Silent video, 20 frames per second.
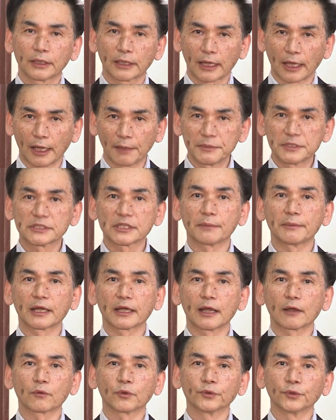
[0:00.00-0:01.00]
神様
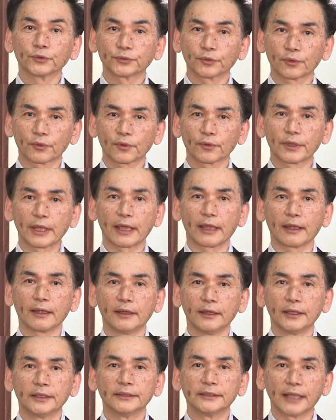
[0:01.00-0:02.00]
がこのところで
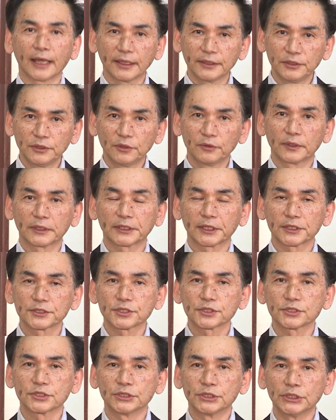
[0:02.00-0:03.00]
何を私
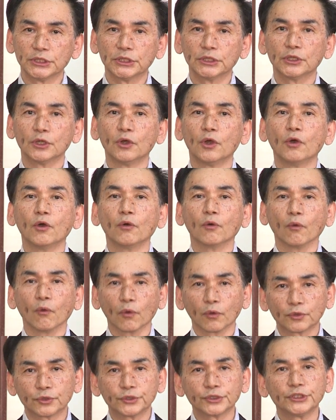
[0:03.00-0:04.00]
たちに
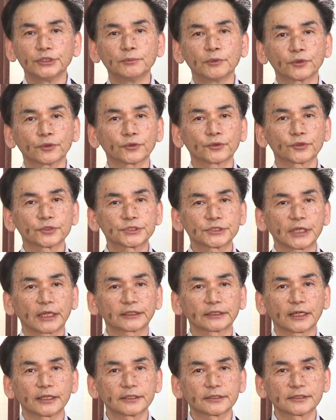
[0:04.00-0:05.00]
贈り物として
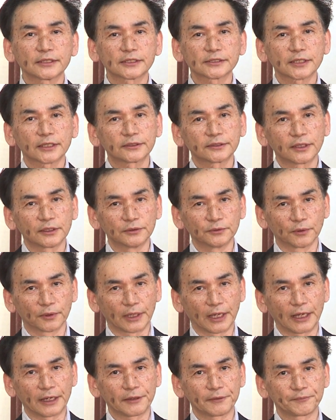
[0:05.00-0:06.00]
与えてくださっているの
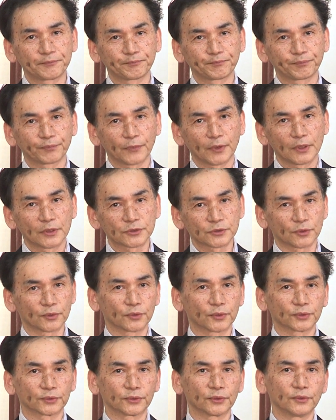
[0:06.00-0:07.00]
か、そ
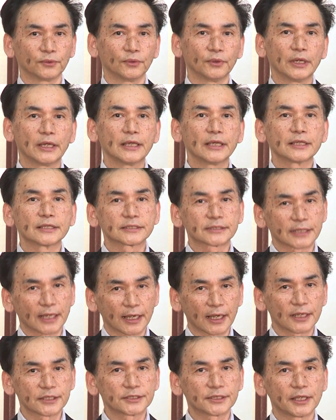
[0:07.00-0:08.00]
のことを
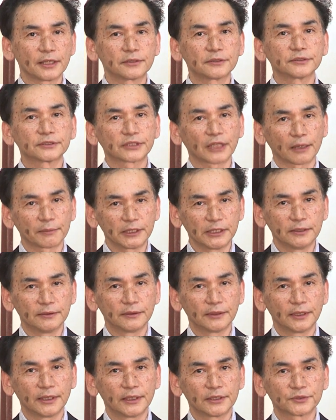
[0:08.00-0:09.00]
探していく旅、
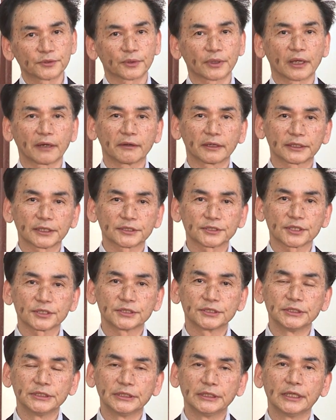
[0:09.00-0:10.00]
それが私た
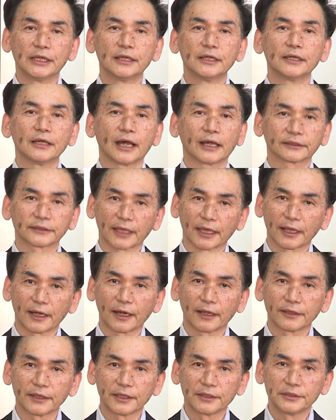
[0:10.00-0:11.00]
ちに与え
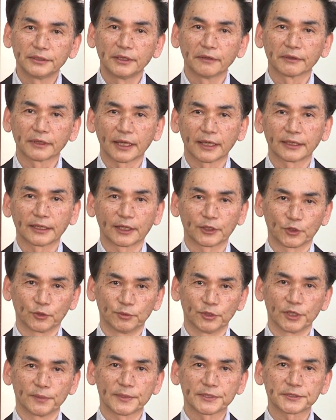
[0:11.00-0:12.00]
られているんではないかと
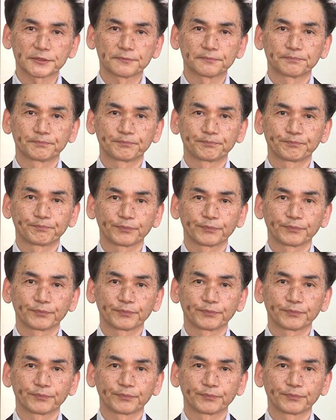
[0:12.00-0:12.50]
思います。